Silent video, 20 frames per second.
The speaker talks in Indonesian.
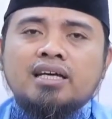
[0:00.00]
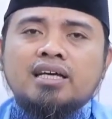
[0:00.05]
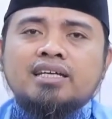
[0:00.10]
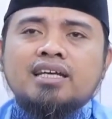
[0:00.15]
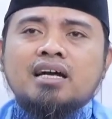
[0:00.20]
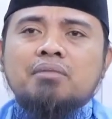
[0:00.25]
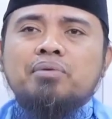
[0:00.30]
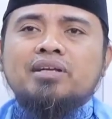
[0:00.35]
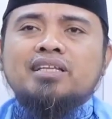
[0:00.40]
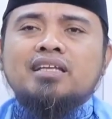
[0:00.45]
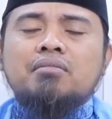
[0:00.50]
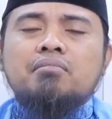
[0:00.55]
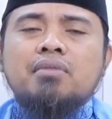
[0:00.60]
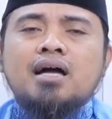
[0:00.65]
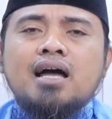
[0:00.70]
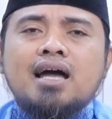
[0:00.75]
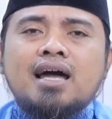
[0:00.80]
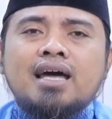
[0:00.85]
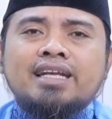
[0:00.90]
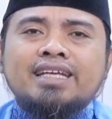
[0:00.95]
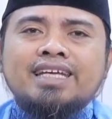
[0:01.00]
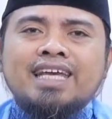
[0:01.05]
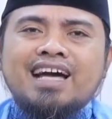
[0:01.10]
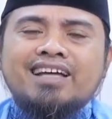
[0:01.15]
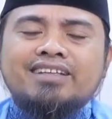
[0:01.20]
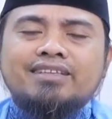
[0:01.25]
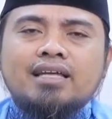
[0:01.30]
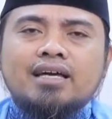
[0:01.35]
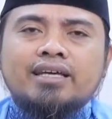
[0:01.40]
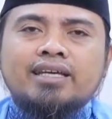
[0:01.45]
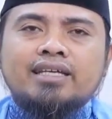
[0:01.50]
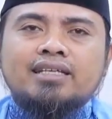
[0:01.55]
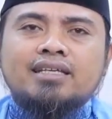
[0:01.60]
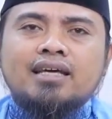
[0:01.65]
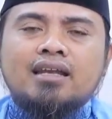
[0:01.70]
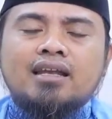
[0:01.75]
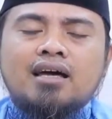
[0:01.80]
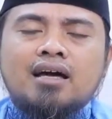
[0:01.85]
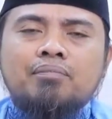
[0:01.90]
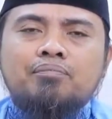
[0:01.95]
Yang pertama, an
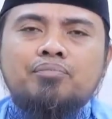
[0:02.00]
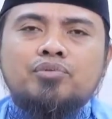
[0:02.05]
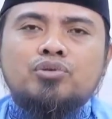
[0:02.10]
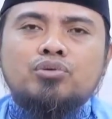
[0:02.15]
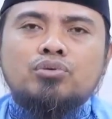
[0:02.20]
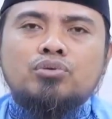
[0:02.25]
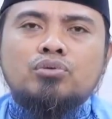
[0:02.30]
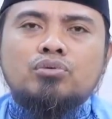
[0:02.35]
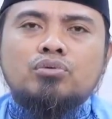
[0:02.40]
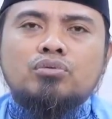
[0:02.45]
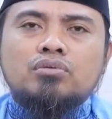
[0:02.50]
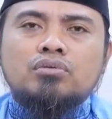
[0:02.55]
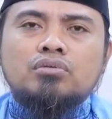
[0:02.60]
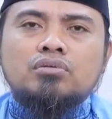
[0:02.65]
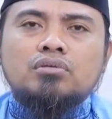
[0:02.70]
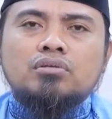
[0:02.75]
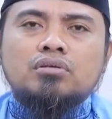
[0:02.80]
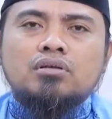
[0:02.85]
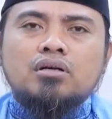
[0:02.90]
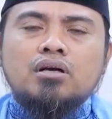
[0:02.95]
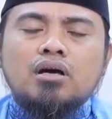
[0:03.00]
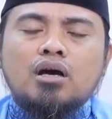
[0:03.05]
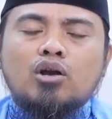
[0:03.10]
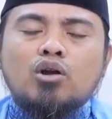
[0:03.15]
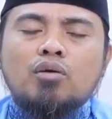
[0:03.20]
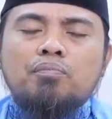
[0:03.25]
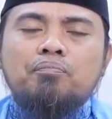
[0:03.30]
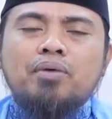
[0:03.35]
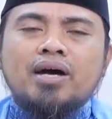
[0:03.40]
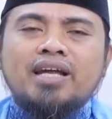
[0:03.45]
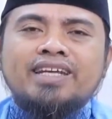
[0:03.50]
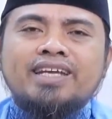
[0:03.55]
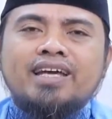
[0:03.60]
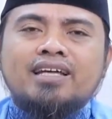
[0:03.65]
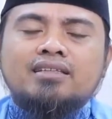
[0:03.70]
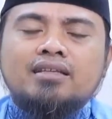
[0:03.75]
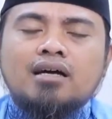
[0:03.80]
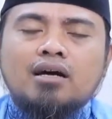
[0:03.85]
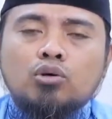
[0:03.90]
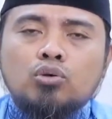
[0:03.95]
ya'taqidal abdu
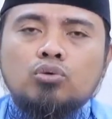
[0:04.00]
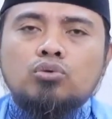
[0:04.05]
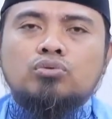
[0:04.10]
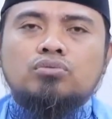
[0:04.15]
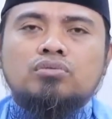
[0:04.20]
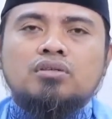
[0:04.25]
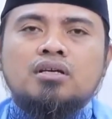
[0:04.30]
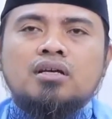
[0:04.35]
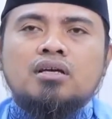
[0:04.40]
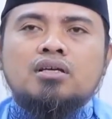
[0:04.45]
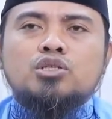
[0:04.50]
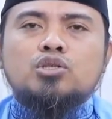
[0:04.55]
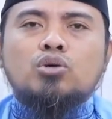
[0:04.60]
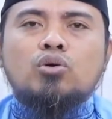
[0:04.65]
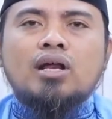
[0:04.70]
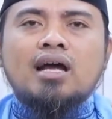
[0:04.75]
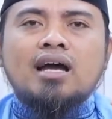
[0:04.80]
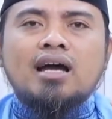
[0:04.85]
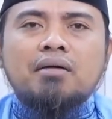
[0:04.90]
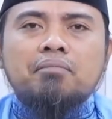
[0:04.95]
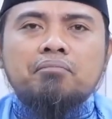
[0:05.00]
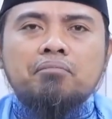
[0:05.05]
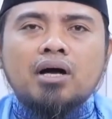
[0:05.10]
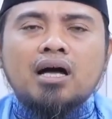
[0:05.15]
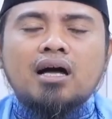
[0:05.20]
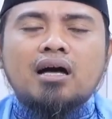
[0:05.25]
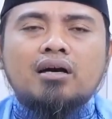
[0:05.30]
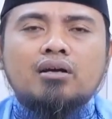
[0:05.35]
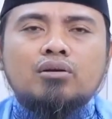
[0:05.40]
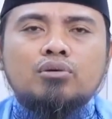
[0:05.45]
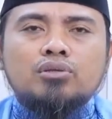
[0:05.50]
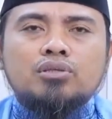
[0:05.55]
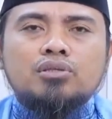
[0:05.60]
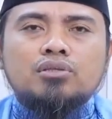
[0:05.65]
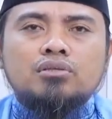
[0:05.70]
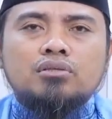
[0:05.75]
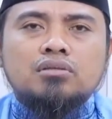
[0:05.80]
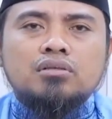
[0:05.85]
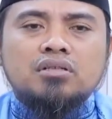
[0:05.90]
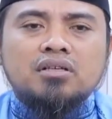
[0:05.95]
robbaniyatahu. Seorang hamba
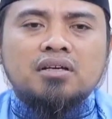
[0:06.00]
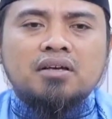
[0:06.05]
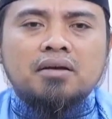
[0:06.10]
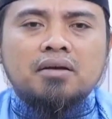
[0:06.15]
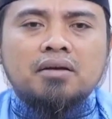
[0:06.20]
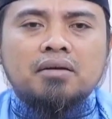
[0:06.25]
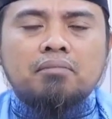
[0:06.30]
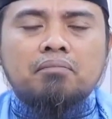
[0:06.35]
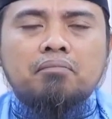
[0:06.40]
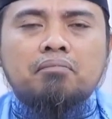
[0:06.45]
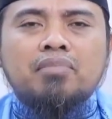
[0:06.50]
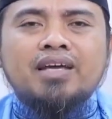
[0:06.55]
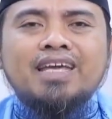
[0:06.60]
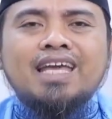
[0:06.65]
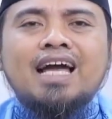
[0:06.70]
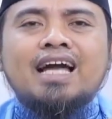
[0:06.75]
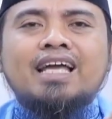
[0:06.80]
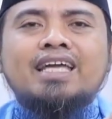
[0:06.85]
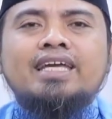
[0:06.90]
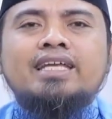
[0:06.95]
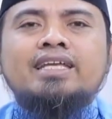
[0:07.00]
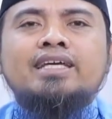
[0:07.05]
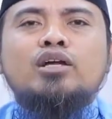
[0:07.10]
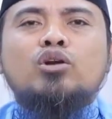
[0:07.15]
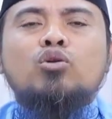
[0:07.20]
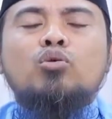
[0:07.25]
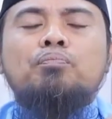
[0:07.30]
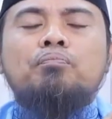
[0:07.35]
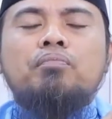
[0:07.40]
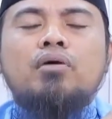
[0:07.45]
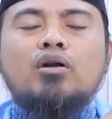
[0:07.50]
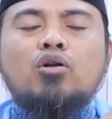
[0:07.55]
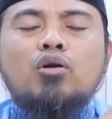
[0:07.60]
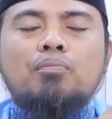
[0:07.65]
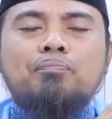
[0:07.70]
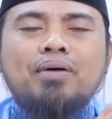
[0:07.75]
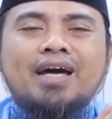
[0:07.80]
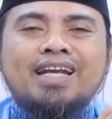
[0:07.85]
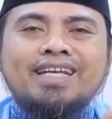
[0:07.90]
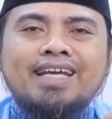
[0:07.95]
harus meyakini rub,
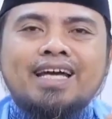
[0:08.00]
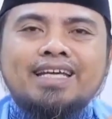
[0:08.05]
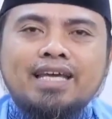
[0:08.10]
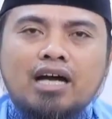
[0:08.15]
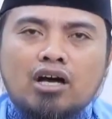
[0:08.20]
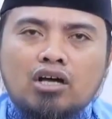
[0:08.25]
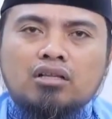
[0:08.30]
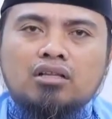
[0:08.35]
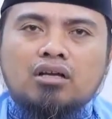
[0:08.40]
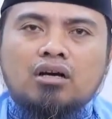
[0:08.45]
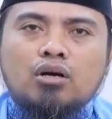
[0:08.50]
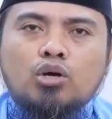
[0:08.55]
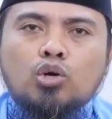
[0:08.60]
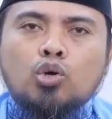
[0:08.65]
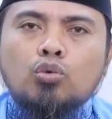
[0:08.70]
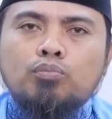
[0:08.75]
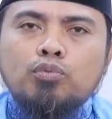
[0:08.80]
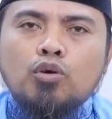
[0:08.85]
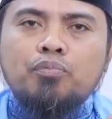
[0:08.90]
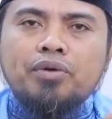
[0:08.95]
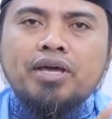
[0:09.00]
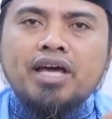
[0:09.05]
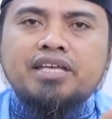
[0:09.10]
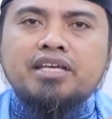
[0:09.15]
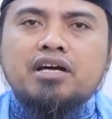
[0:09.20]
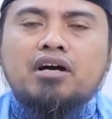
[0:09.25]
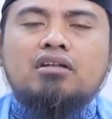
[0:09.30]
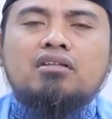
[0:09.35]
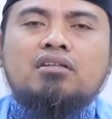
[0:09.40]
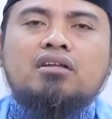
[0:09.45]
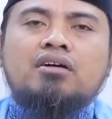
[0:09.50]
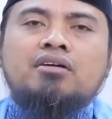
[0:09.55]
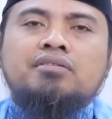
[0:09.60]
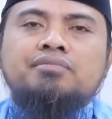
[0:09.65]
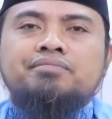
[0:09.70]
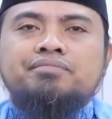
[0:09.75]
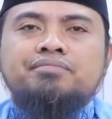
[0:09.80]
Allah, rububianya Allah.